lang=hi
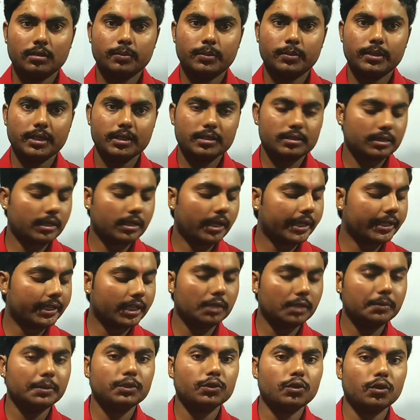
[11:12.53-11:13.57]
प्लस का
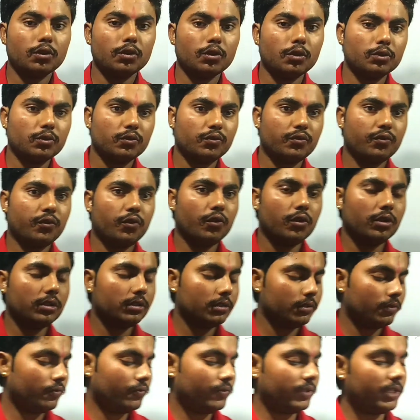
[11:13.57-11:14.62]
आइकन भी जोड़ दो तो
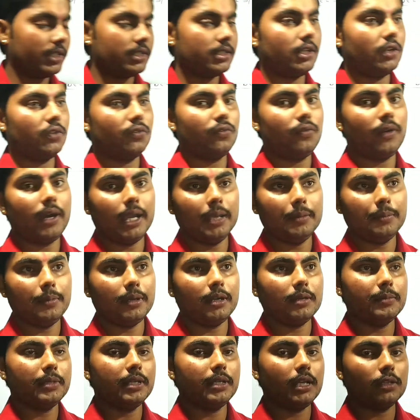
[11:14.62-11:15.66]
फोर्थ प्लस नाउन फाइव
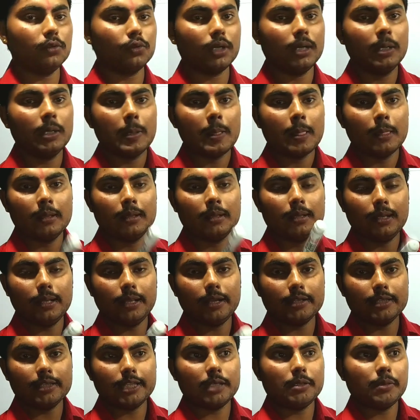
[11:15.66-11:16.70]
वर्ड में याद होगा
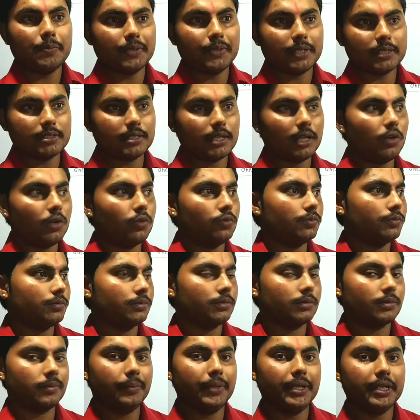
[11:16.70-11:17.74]
लेट देयर बी प्लस नाउन
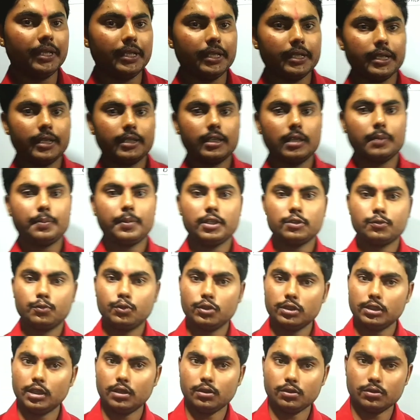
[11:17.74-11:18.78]
मेरे घर के पास
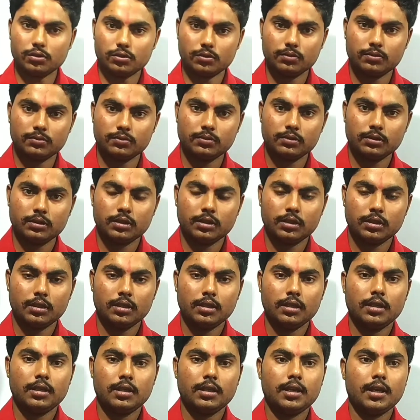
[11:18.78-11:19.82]
पुलिया हो
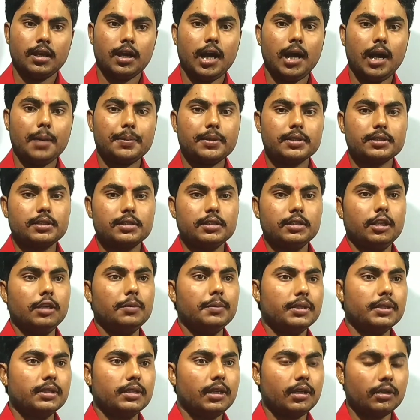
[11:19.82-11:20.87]
आपके सीने
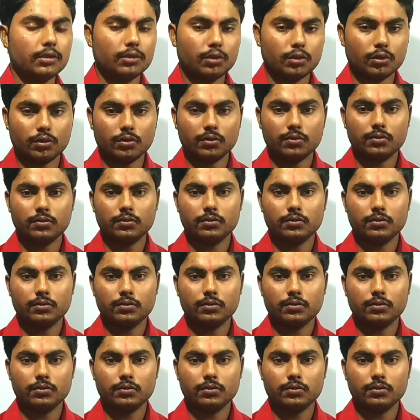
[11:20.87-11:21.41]
में दर्द हो